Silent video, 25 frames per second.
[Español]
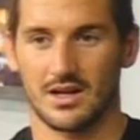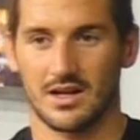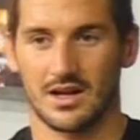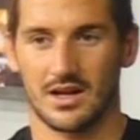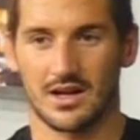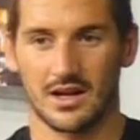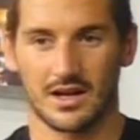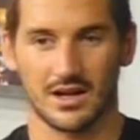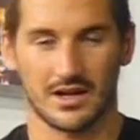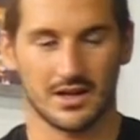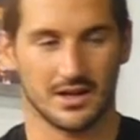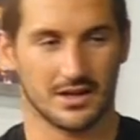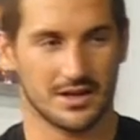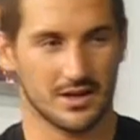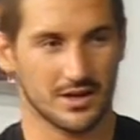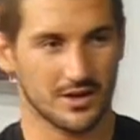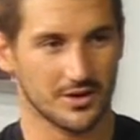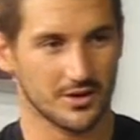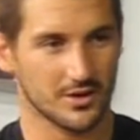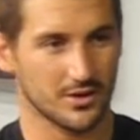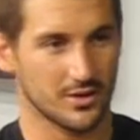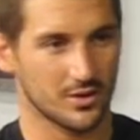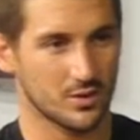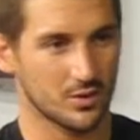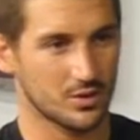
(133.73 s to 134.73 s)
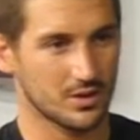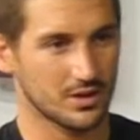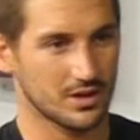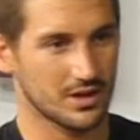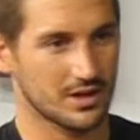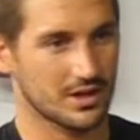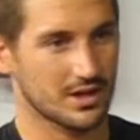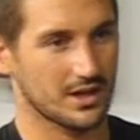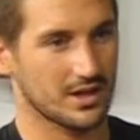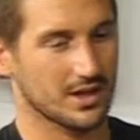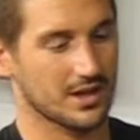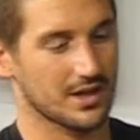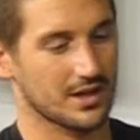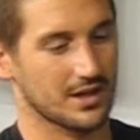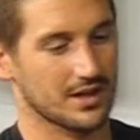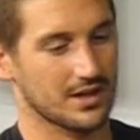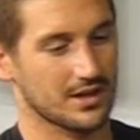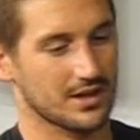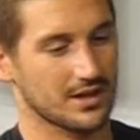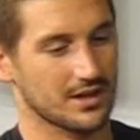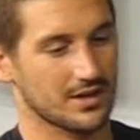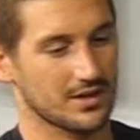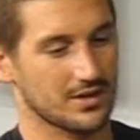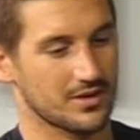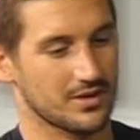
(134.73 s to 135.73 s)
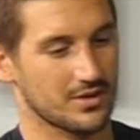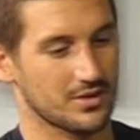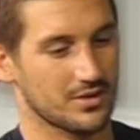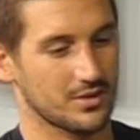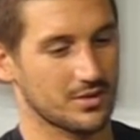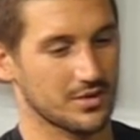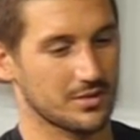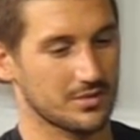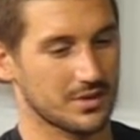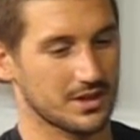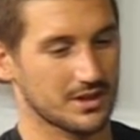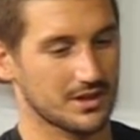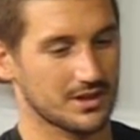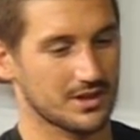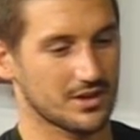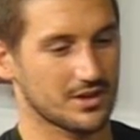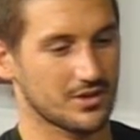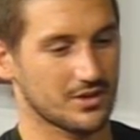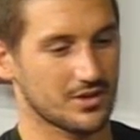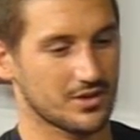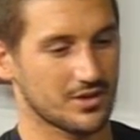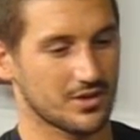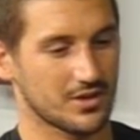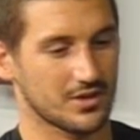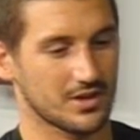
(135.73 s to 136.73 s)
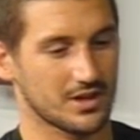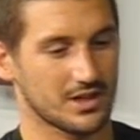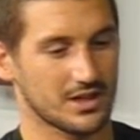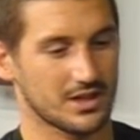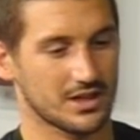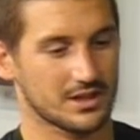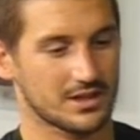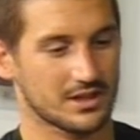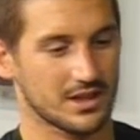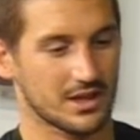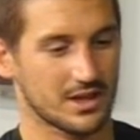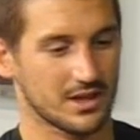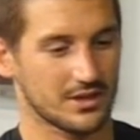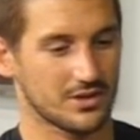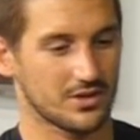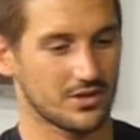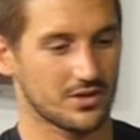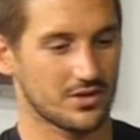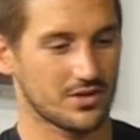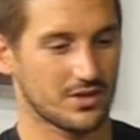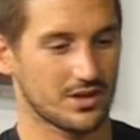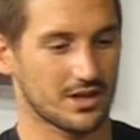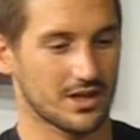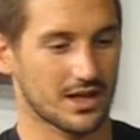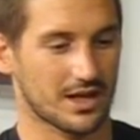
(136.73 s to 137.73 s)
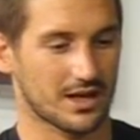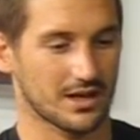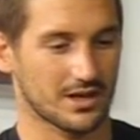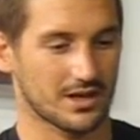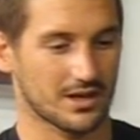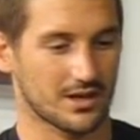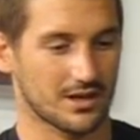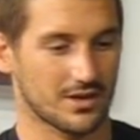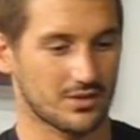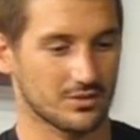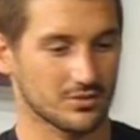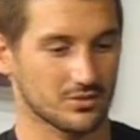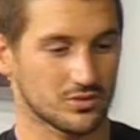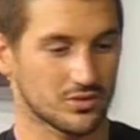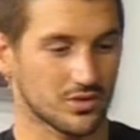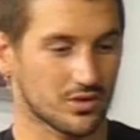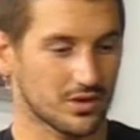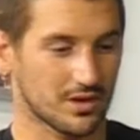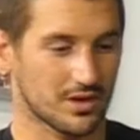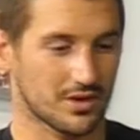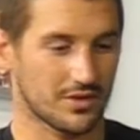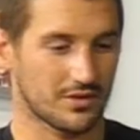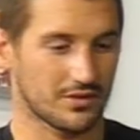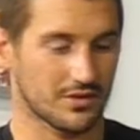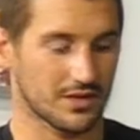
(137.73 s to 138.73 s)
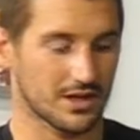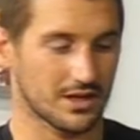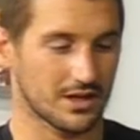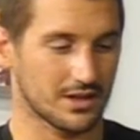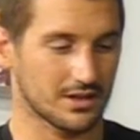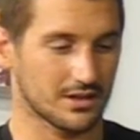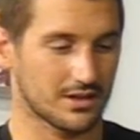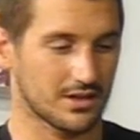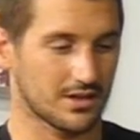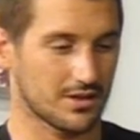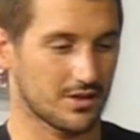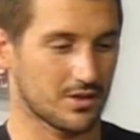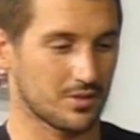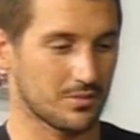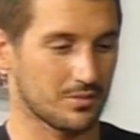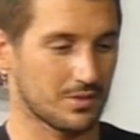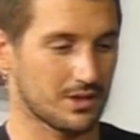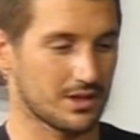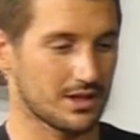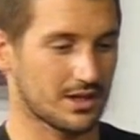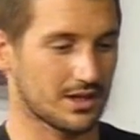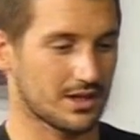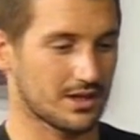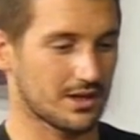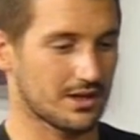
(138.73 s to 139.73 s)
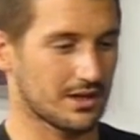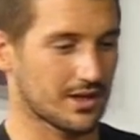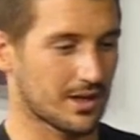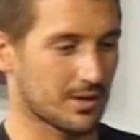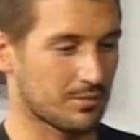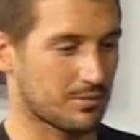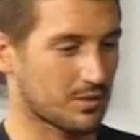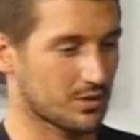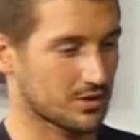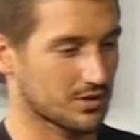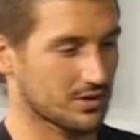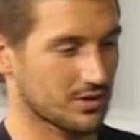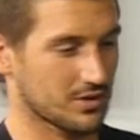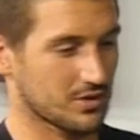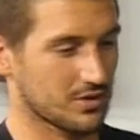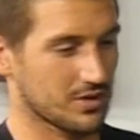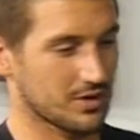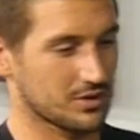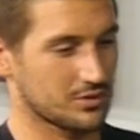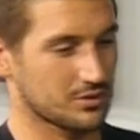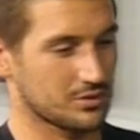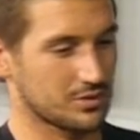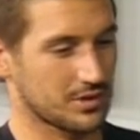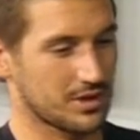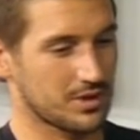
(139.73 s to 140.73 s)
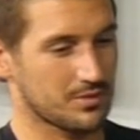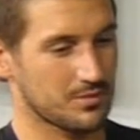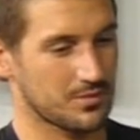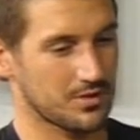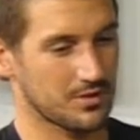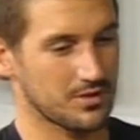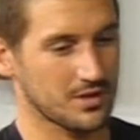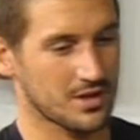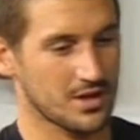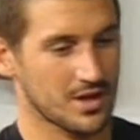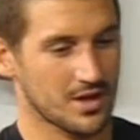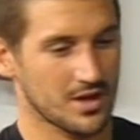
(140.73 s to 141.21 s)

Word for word: a Claro de Luna, que obviamente este año le agrega un toque diferente de combinar el deporte con el turismo,